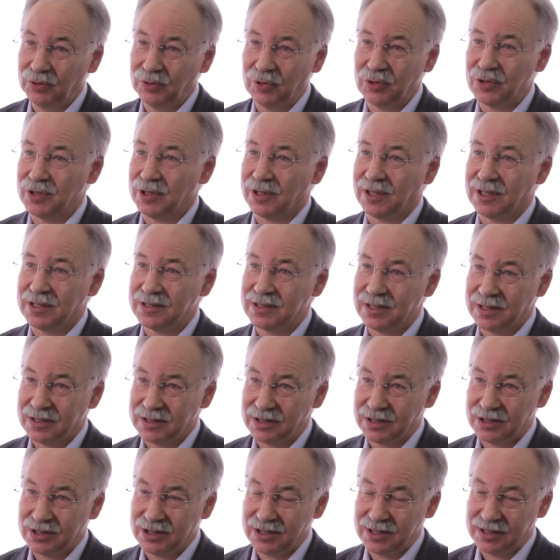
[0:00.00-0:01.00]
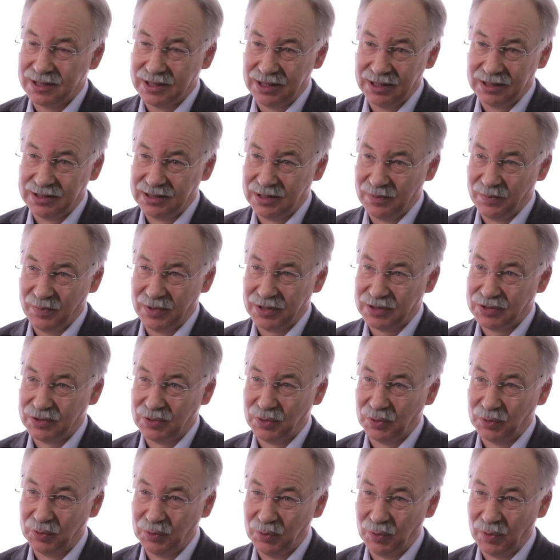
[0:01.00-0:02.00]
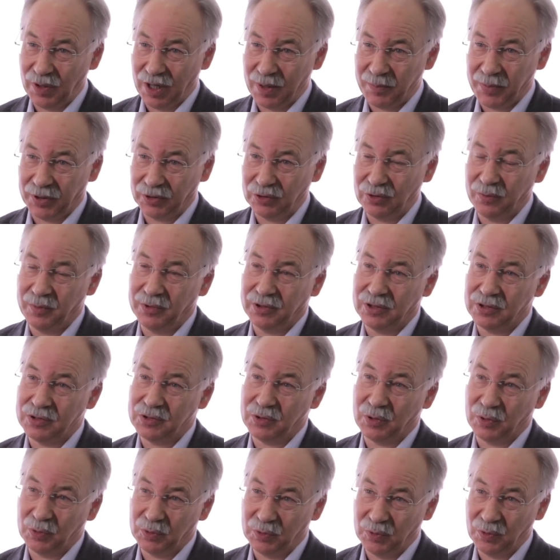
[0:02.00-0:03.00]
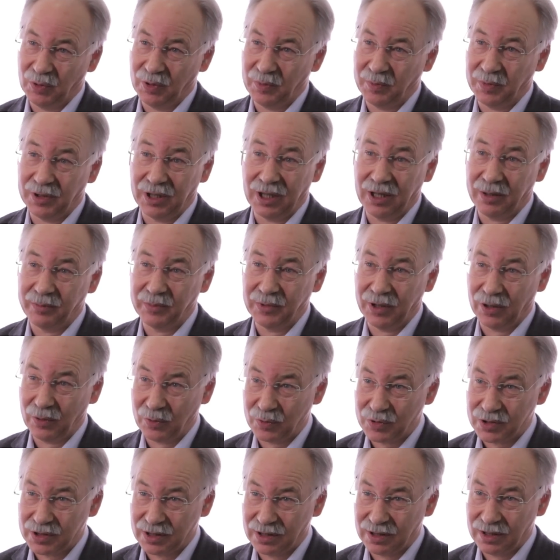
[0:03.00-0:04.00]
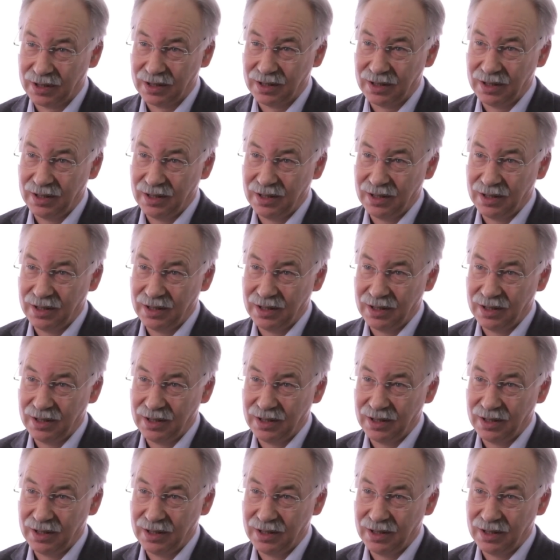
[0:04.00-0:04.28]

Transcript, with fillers: тоже казался частицей без структуры, а потом эта структура была обнаружена.